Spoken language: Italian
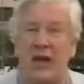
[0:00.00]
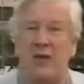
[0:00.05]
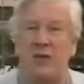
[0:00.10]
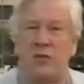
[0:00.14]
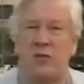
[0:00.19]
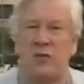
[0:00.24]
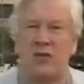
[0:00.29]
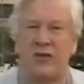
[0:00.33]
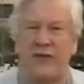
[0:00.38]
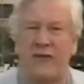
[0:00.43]

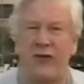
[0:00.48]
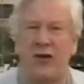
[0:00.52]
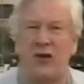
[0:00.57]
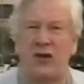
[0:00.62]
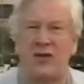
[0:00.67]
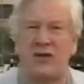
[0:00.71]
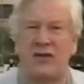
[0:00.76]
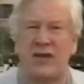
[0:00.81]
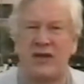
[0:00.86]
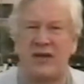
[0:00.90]

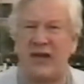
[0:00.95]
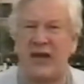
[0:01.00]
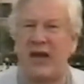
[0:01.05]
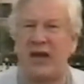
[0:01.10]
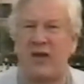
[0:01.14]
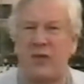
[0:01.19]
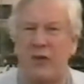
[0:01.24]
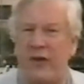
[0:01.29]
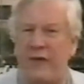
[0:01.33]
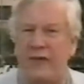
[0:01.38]
Lenin fu
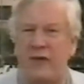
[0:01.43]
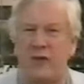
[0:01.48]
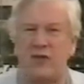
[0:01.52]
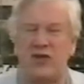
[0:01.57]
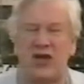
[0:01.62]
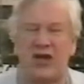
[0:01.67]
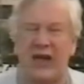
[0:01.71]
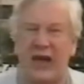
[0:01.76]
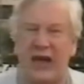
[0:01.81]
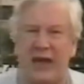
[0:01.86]
costretto a
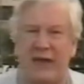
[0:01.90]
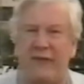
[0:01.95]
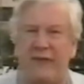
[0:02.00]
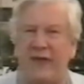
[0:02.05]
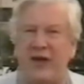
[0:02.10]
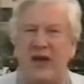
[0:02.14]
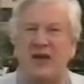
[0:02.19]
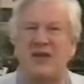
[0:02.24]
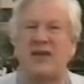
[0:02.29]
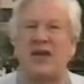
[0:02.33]
rifugiarsi
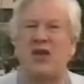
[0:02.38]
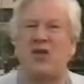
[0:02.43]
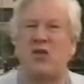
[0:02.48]
dapprima